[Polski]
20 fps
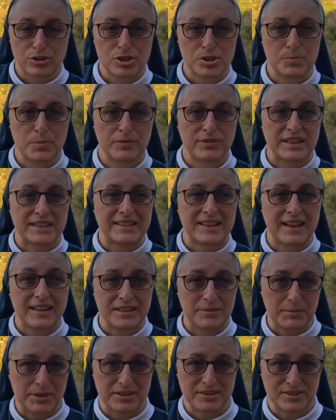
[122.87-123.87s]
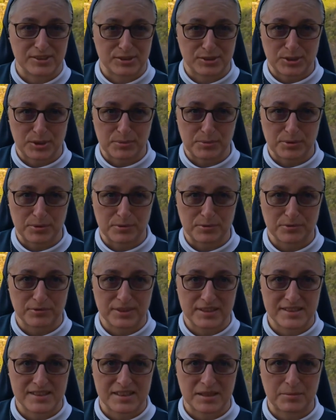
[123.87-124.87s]
to rozpowiadali między sobą,
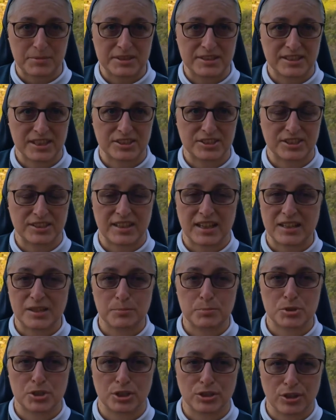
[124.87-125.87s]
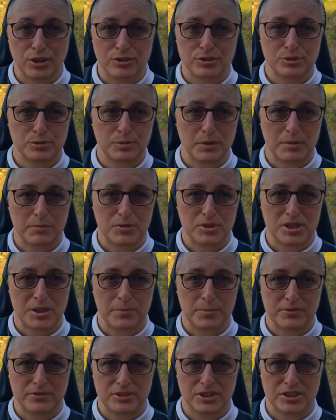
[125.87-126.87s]
więc ta misja się dalej przeniosła, można
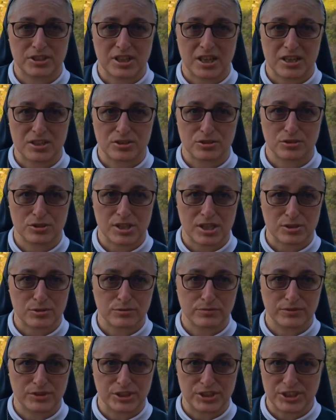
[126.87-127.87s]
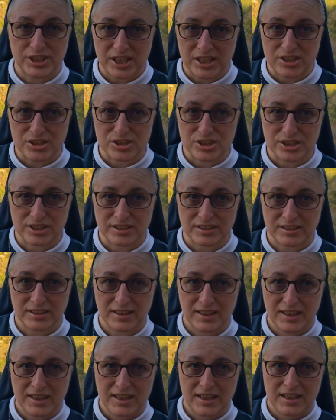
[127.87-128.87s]
powiedzieć, aż do czasów dzisiejszych.
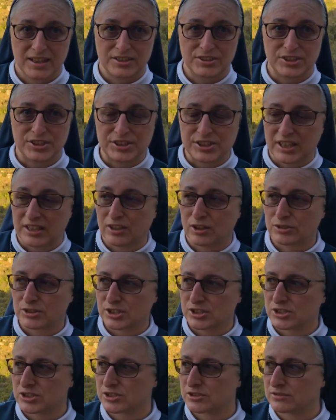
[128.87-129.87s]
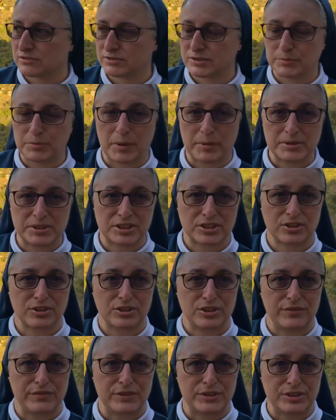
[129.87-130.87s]
Dzisiaj, chociaż w tym momencie tego
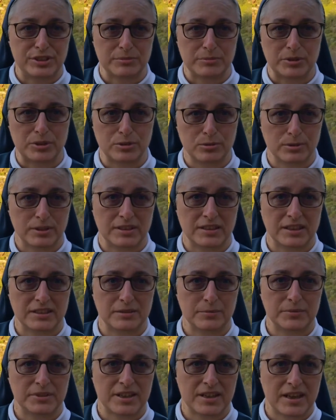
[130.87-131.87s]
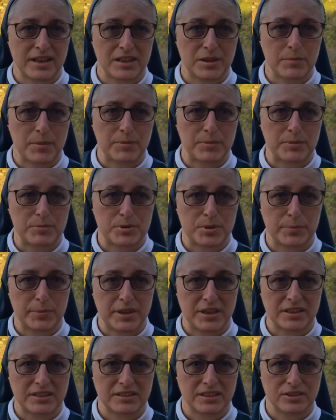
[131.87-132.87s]
nie widzimy, tutaj na tym terenie mamy
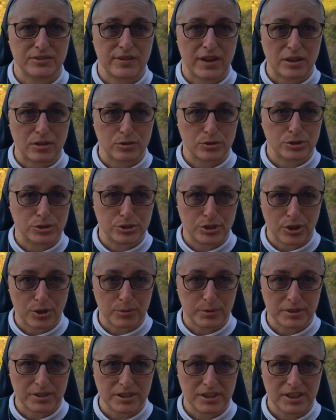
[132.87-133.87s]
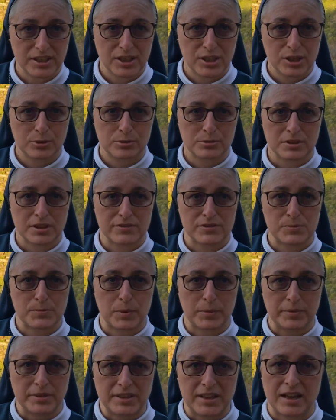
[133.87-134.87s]
przepiękne dwa kościoły, które
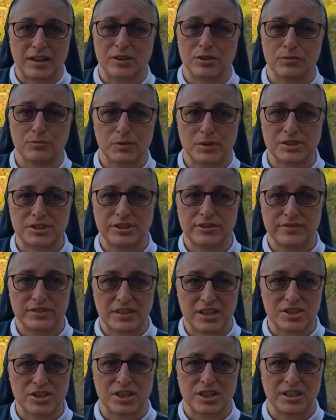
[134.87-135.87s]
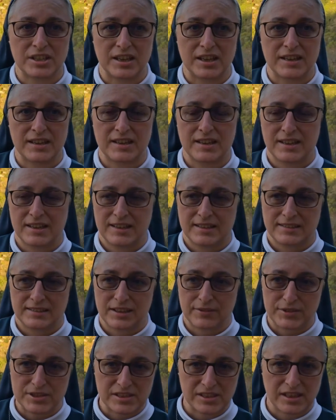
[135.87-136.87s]
wspominają właśnie wydarzenie
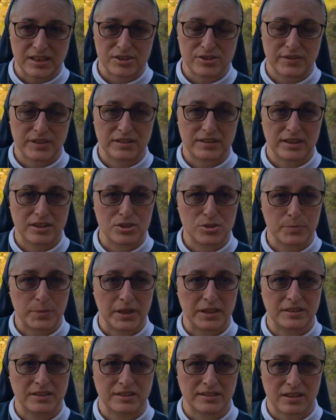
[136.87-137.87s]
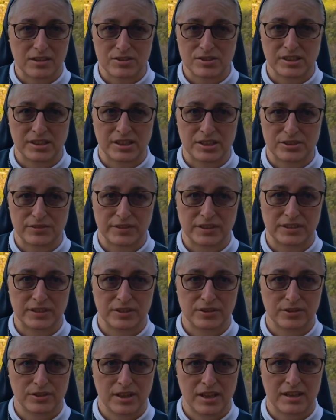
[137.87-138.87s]
nawiedzenia świętej Elżbiety i narodzenia
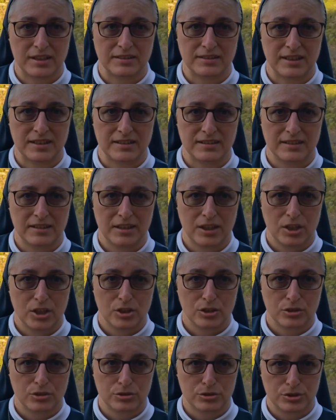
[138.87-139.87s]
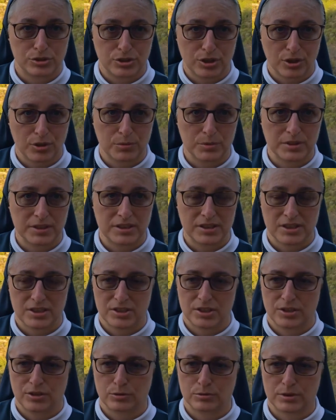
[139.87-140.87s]
świętego Jana. Kościoły,
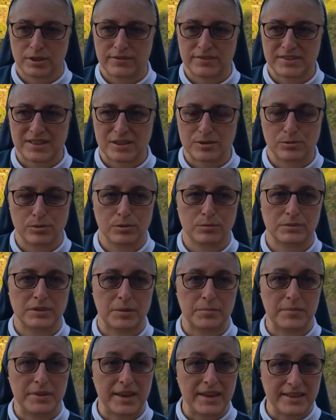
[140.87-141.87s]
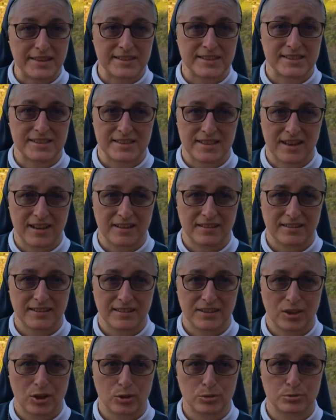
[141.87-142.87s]
które wskazują na miejsca,
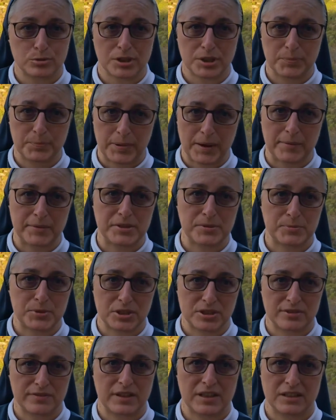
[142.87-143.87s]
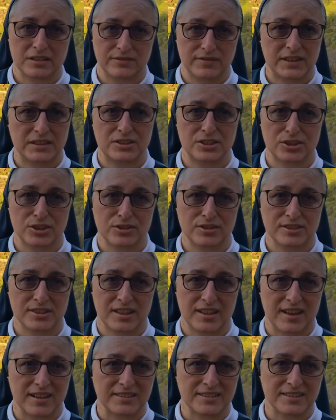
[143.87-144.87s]
o których pamięć przetrwała dwa tysiące
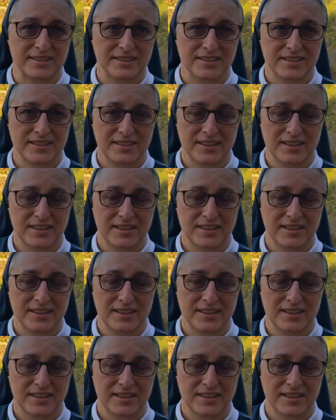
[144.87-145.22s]
lat.